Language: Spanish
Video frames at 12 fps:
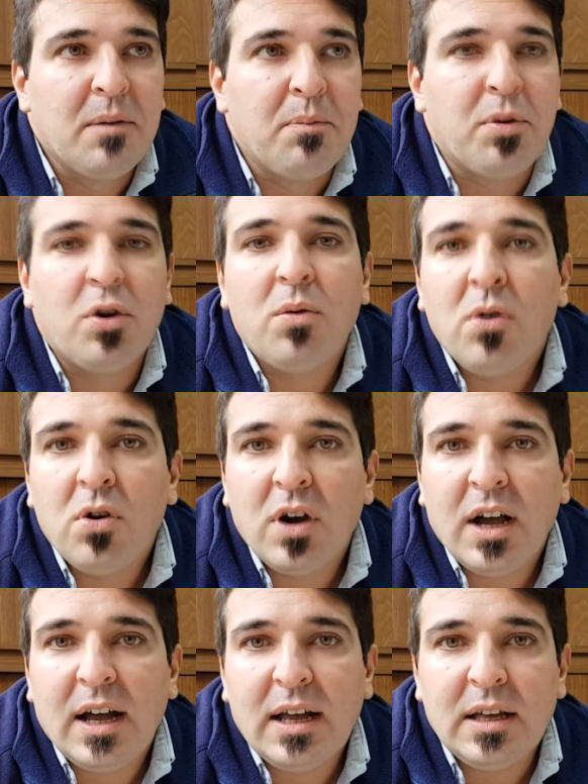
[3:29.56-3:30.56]

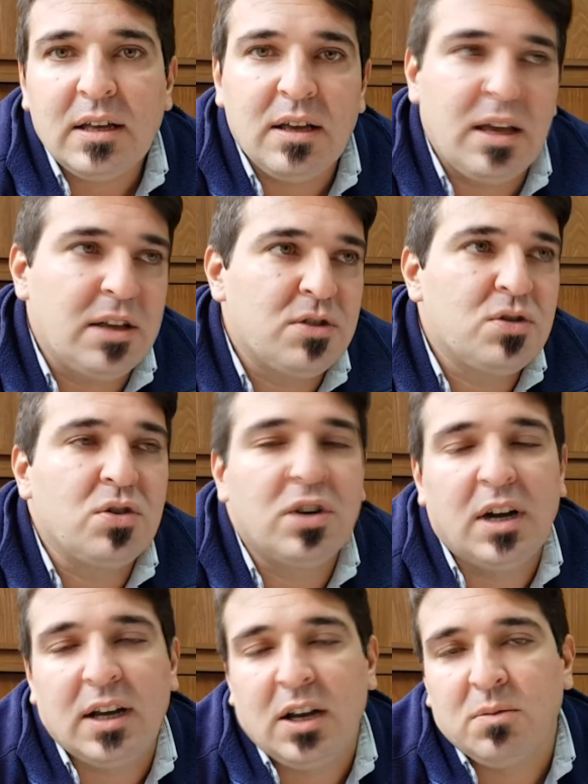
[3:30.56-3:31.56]
provoca es
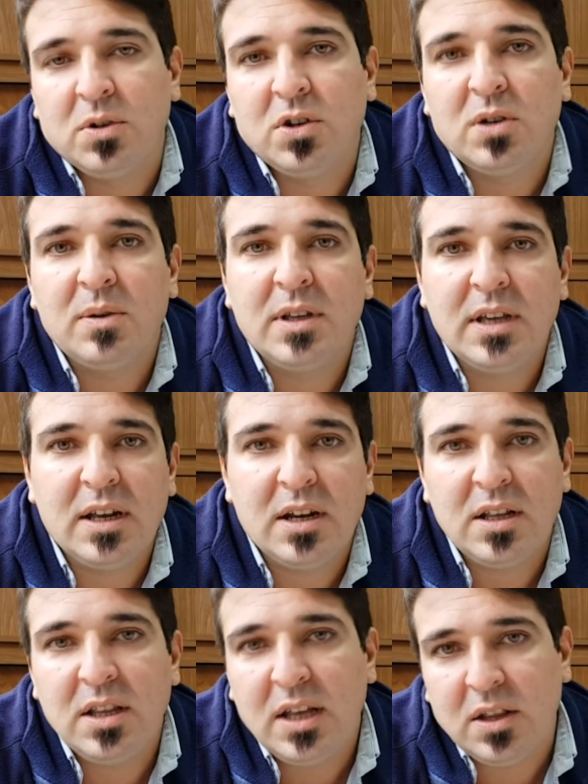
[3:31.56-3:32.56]
hojas que a lo mejor venían
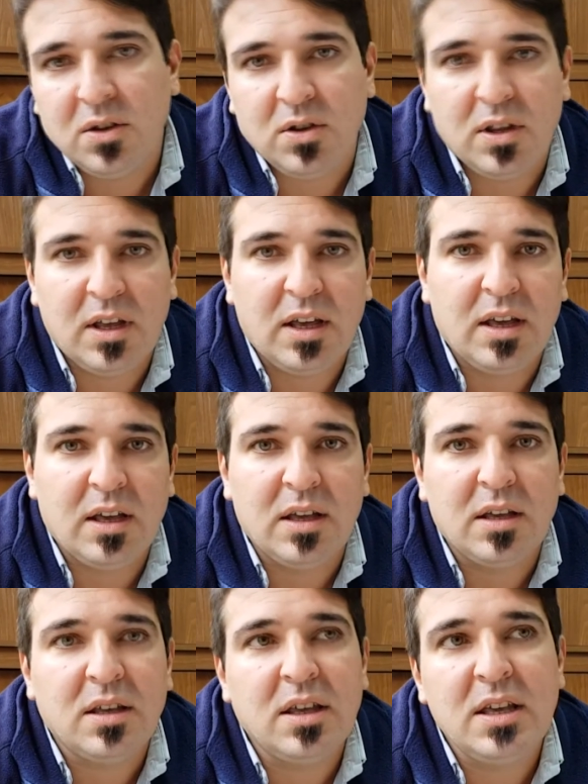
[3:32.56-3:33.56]
rindiendo de
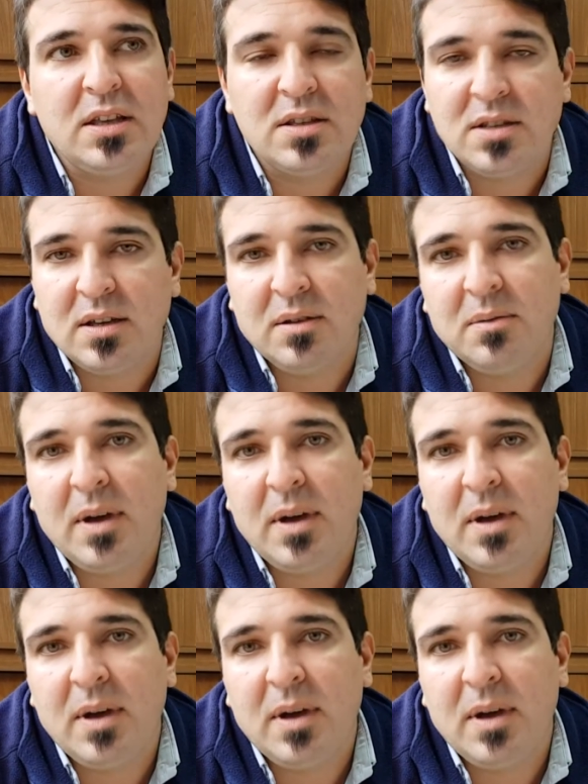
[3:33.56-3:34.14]
15,